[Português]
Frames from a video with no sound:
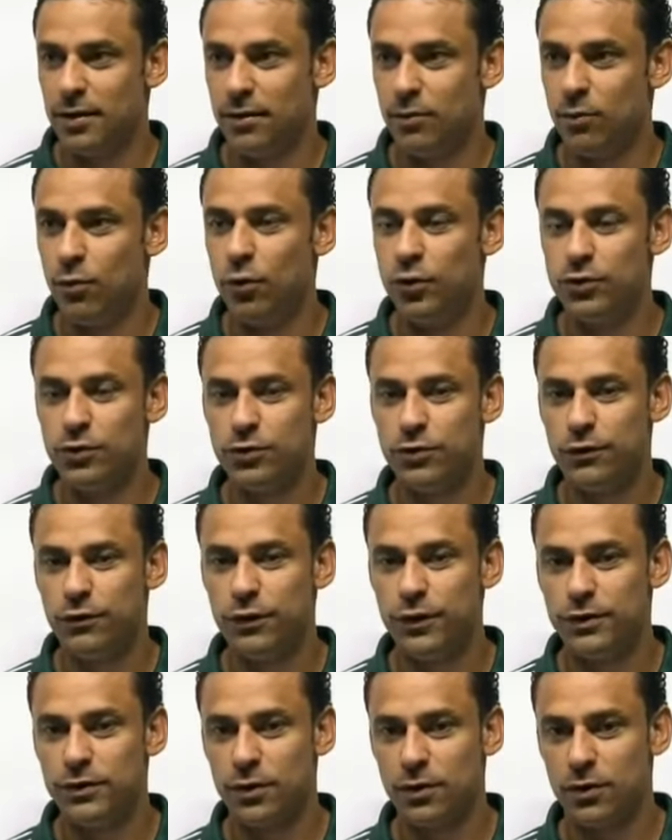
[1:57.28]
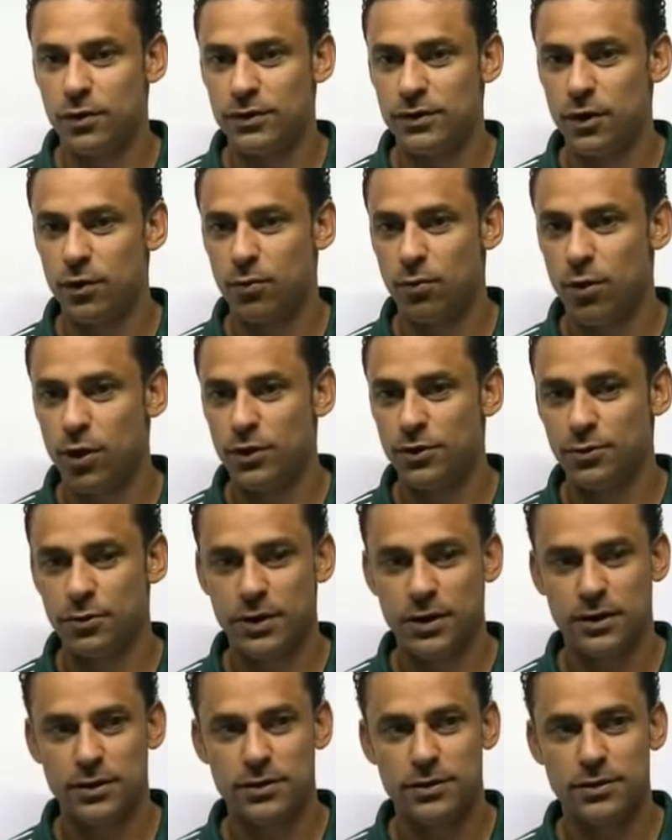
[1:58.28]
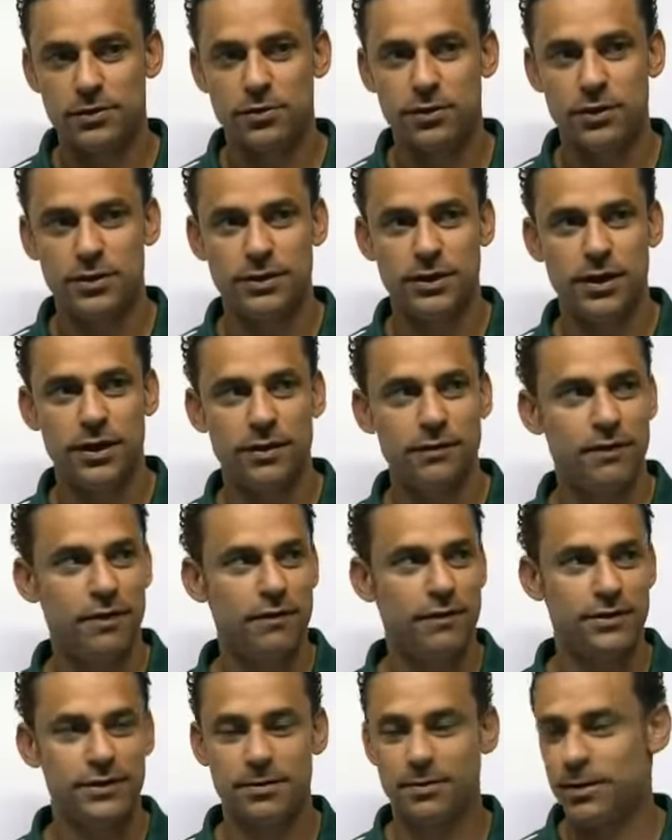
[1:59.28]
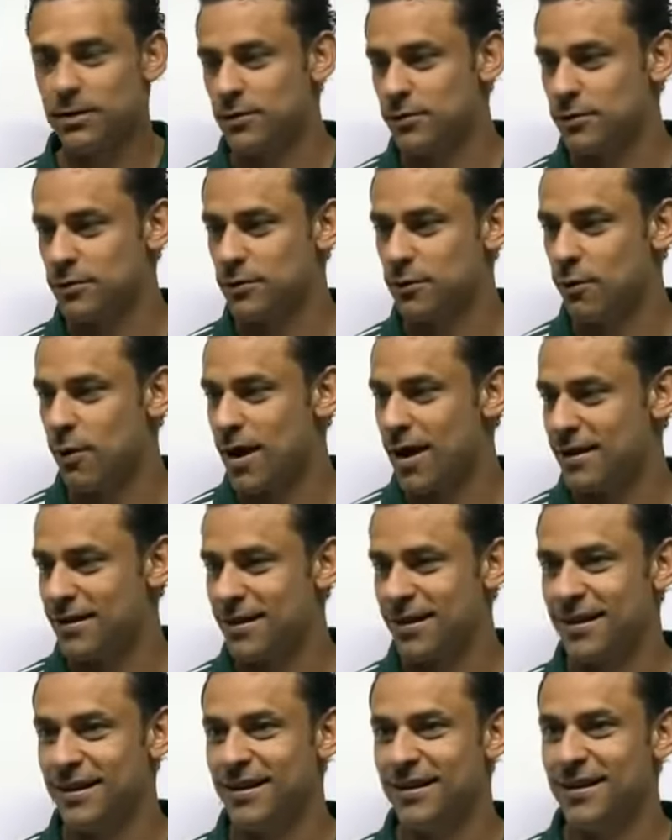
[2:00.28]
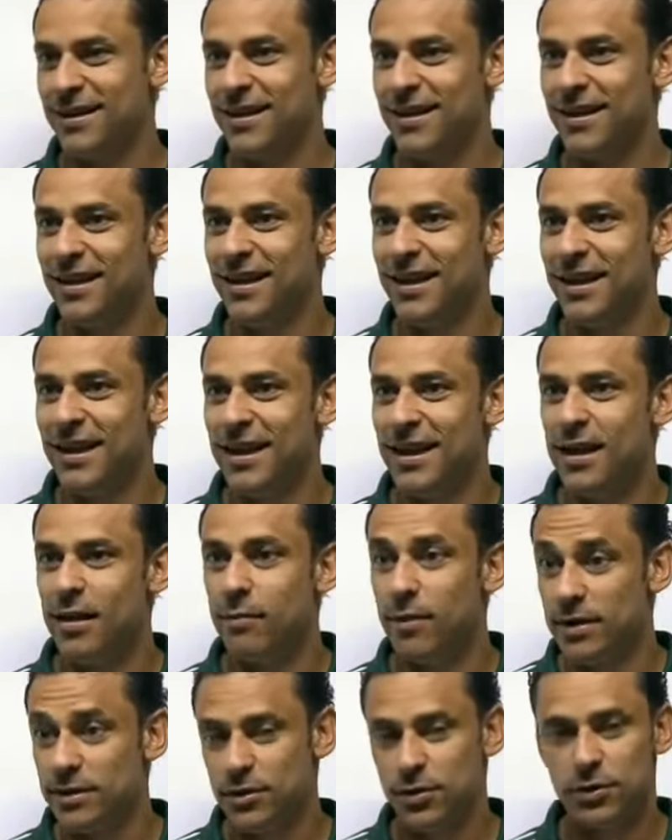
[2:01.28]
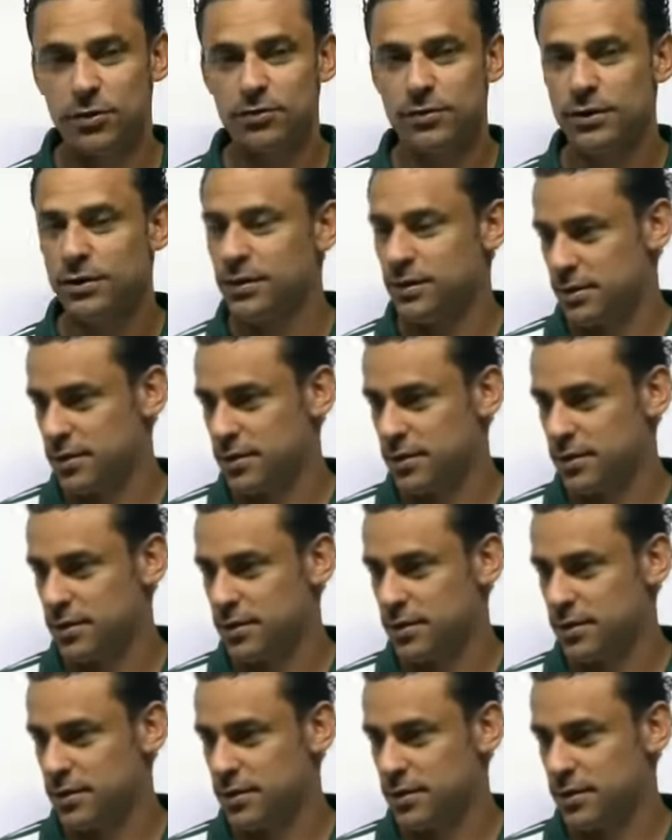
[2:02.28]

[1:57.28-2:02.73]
muito difícil alcançar o Borges, porque nesses dois aí ele vai fazer mais uns quatro ainda. Mas eu, se,